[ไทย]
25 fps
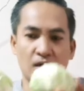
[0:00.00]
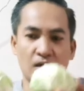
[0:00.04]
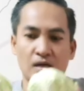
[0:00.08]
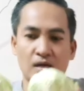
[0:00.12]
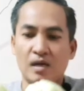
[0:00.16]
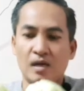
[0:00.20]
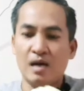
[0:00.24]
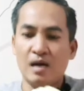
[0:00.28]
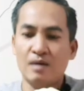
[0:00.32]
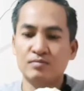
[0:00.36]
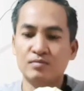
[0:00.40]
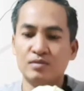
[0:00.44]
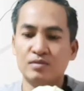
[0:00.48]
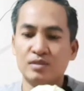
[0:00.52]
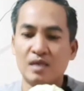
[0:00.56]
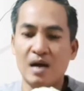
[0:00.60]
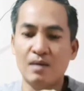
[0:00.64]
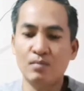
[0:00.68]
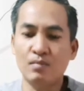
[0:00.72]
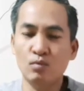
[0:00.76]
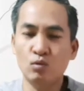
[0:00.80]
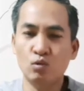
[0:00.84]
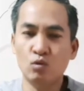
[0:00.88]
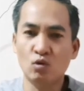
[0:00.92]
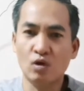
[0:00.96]
กะลำสา
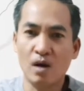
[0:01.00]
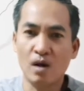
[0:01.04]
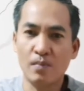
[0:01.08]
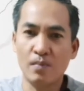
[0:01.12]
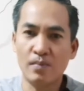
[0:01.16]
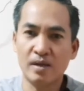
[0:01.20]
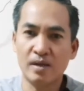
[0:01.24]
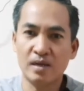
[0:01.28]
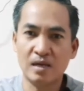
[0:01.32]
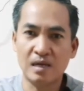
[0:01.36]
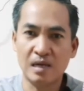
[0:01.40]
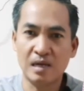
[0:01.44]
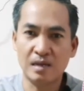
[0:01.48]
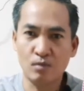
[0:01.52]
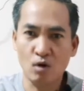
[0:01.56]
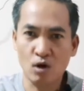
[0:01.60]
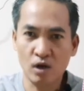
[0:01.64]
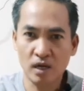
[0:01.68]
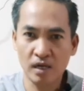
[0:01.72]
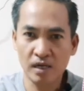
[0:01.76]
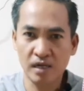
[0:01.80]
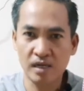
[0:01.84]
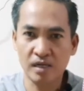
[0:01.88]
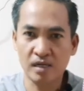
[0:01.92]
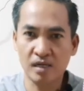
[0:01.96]
มหัวเป็นกะลำออ
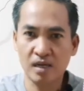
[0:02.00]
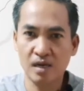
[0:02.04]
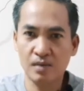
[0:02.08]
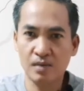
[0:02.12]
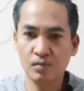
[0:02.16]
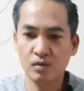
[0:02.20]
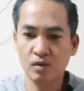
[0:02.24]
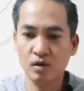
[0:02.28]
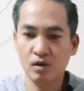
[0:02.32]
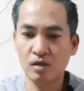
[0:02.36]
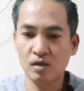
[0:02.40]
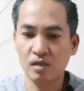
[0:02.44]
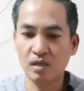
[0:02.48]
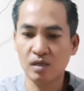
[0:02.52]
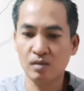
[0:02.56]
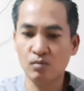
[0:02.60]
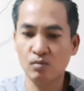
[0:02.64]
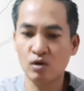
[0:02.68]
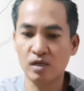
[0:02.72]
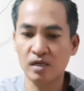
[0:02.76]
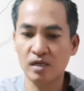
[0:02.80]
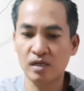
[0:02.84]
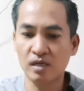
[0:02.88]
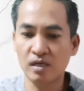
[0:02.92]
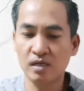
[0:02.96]
ร์แกนิกครับก็ทั้งห
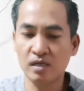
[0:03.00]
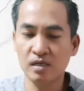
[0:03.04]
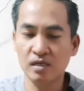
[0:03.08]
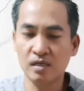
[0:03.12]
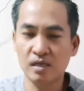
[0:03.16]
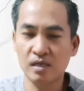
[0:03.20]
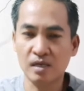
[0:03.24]
มดนี้